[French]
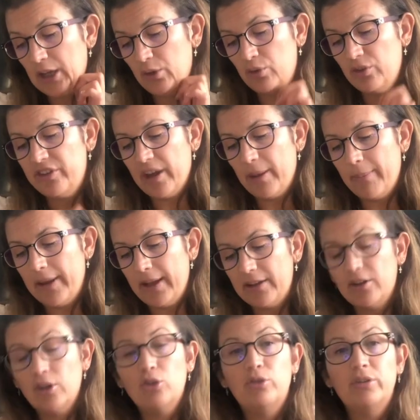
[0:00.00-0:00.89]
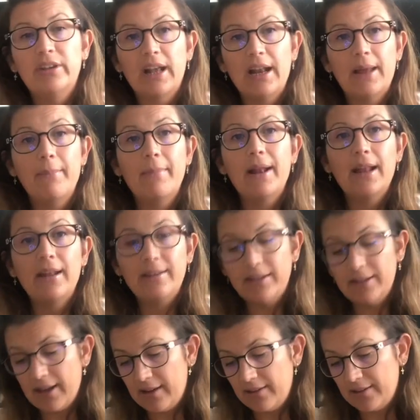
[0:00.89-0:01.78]
et du diabète jusqu'à la
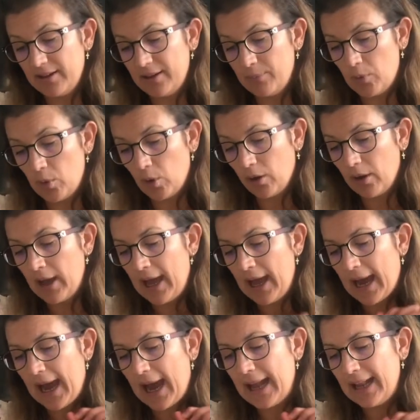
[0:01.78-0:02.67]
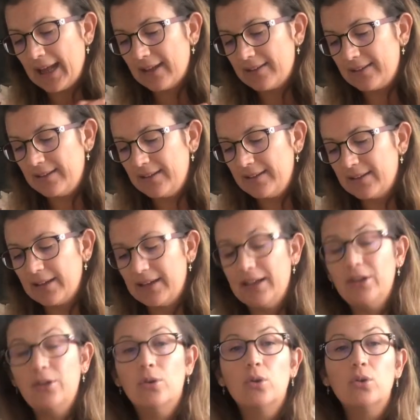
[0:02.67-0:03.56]
maladie d'Alzheimer, à l'artite
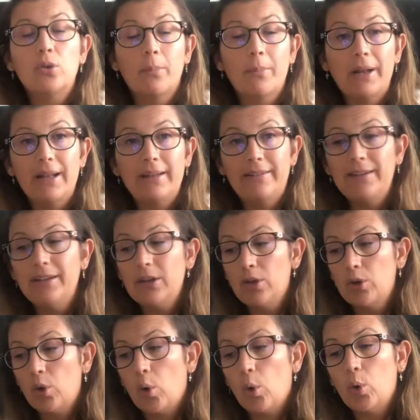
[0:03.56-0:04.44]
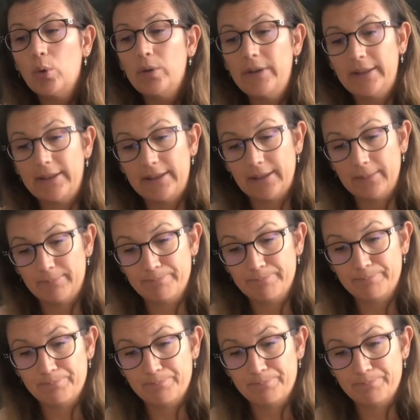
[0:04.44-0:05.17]
et d'autres maladies chroniques.